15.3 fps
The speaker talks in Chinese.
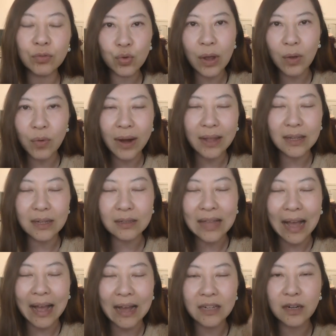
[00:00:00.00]
穿过来的一个大
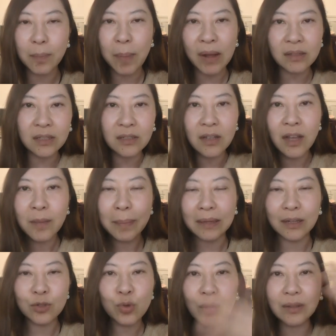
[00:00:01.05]
卡车碰击，把
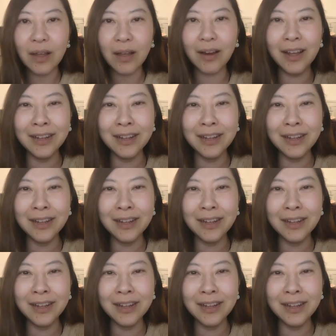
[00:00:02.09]
他撞到了